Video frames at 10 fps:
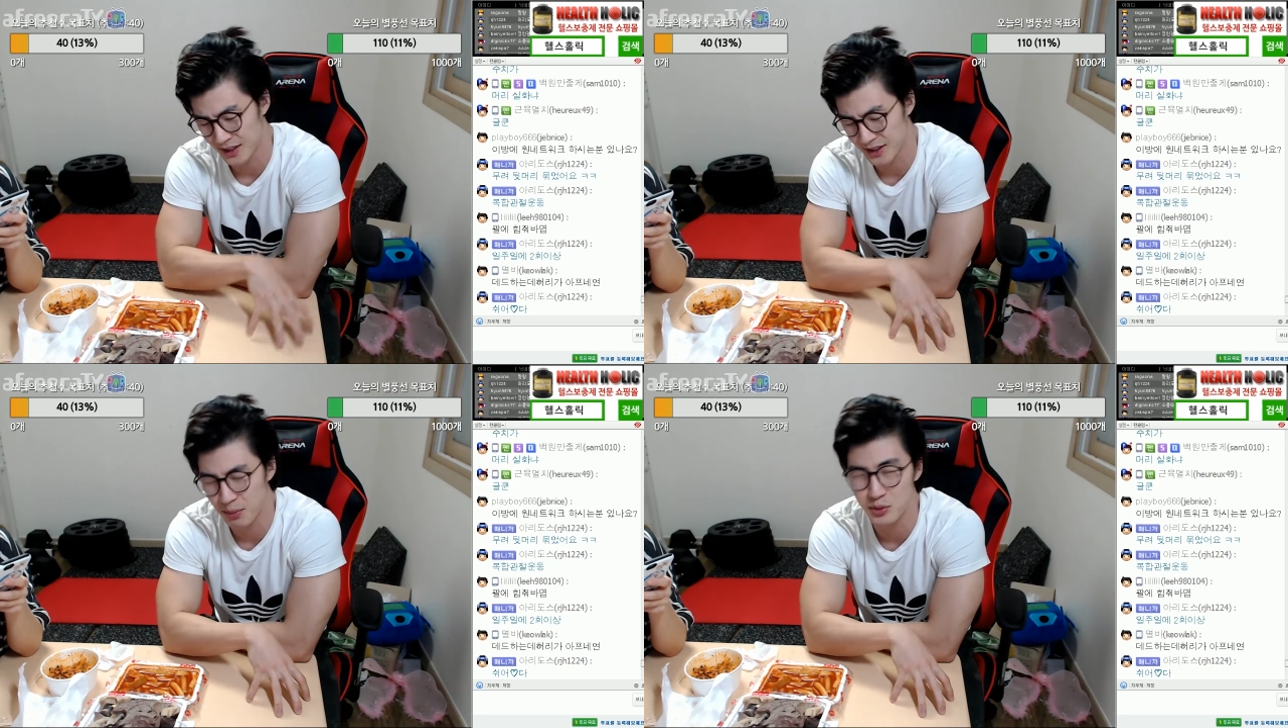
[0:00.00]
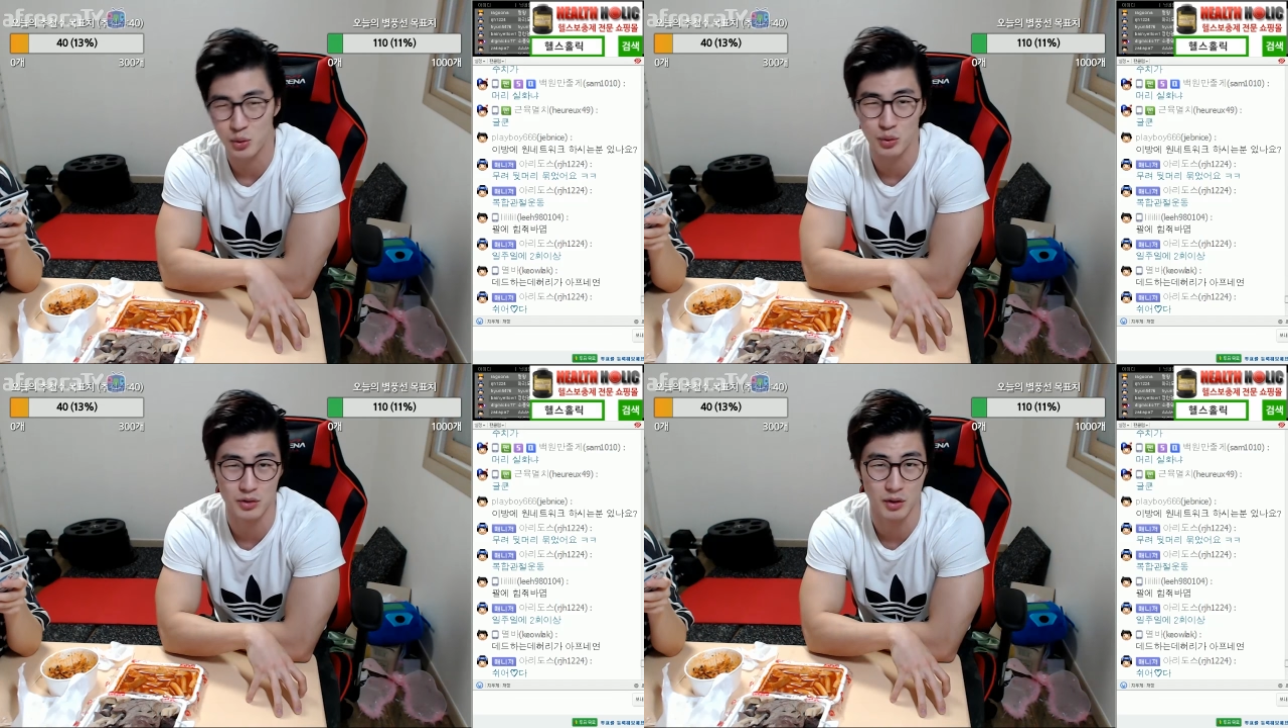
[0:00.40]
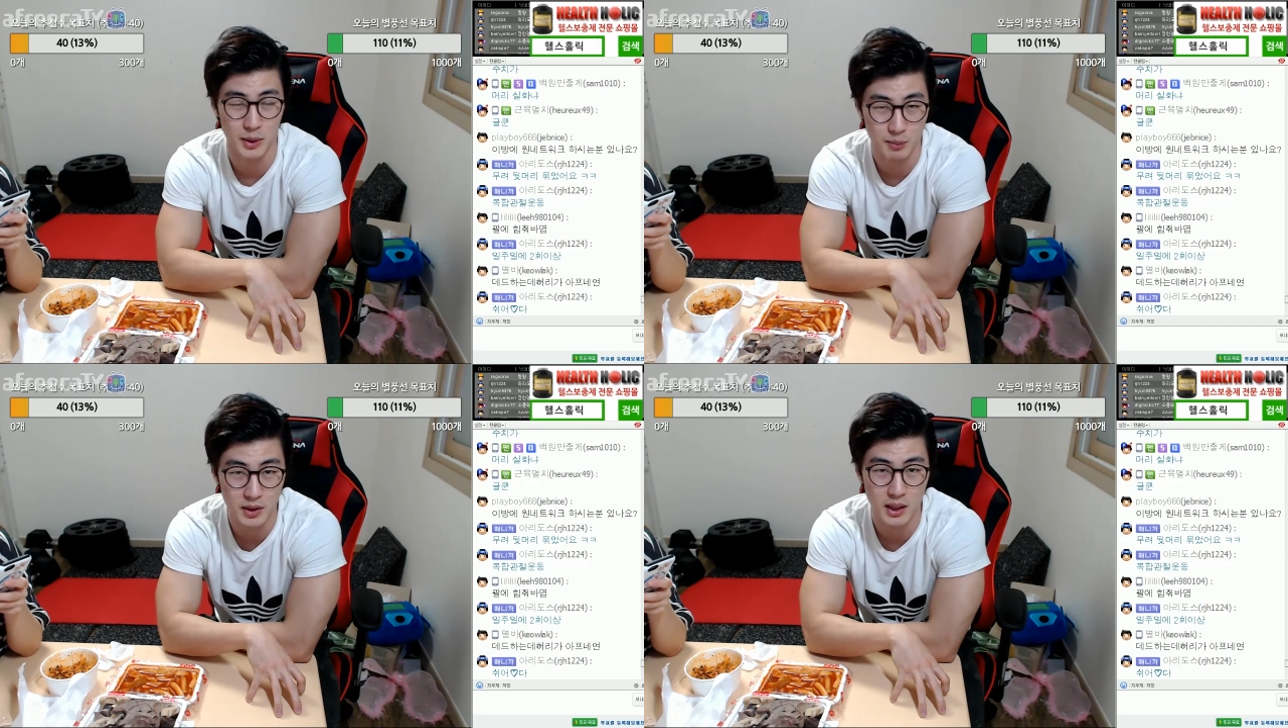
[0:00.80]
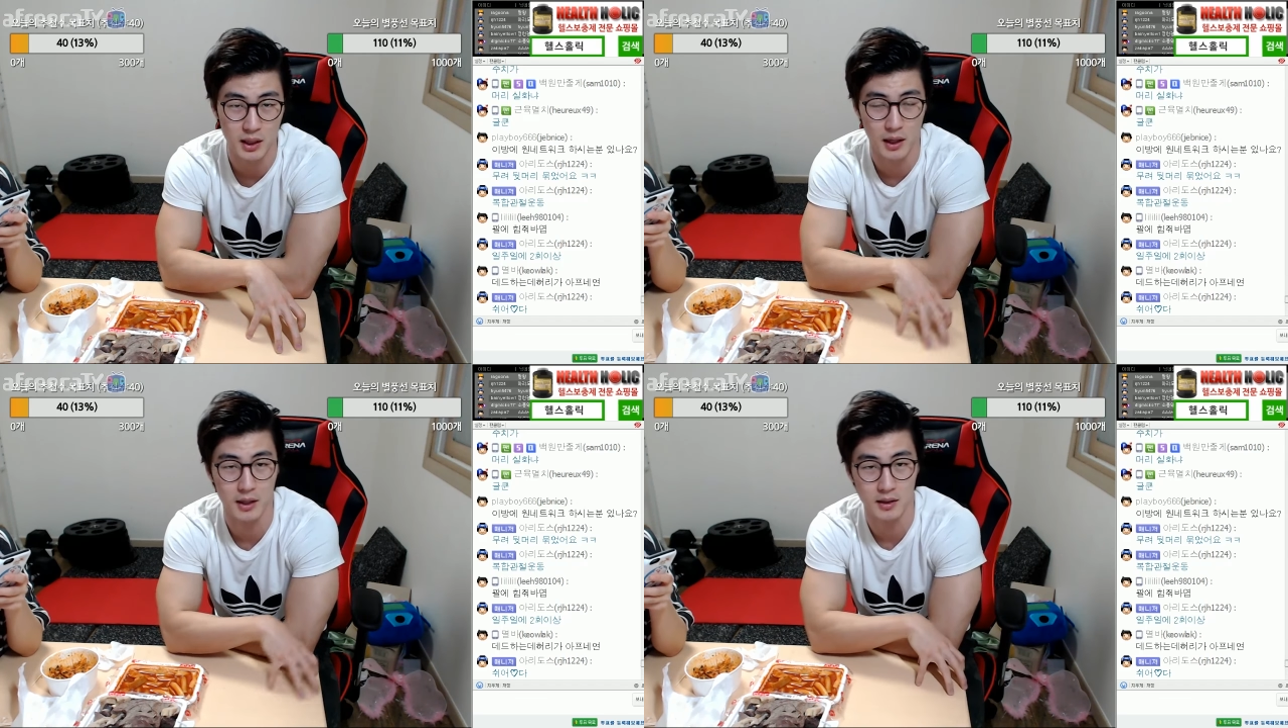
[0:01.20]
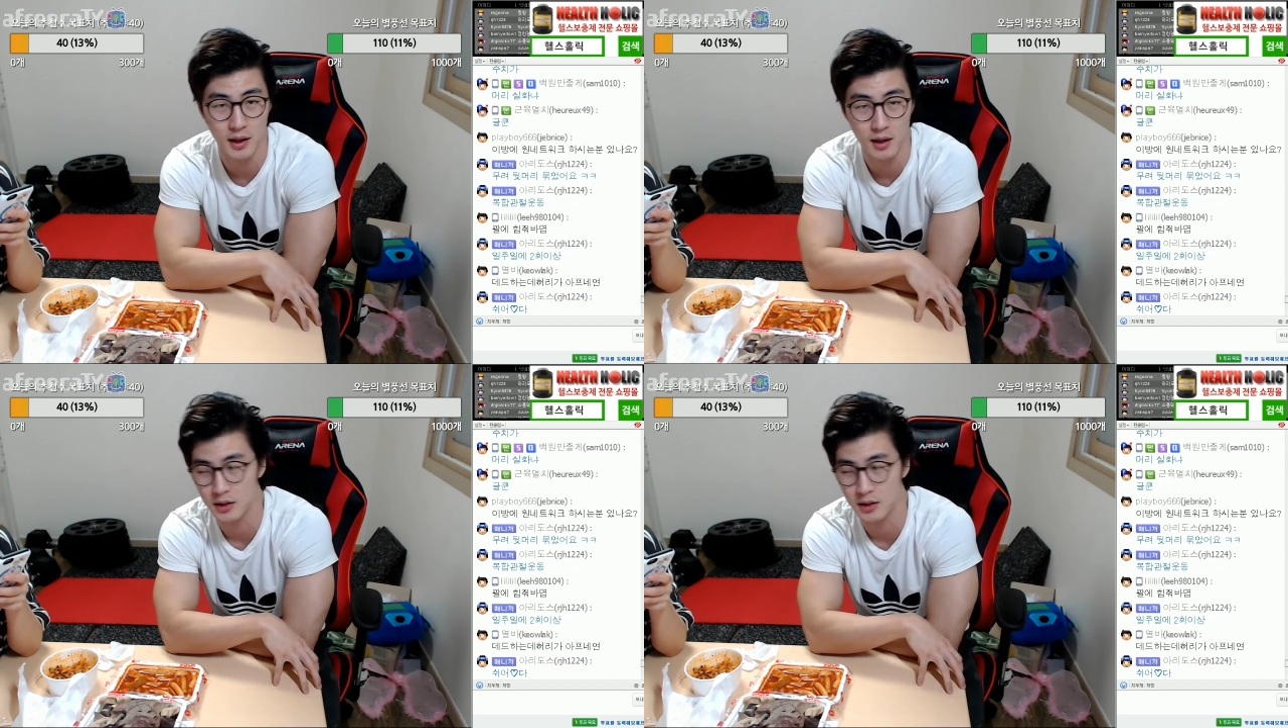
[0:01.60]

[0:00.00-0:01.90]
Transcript: 다섯 번 정도는 너무 힘들다 얘기를 해요.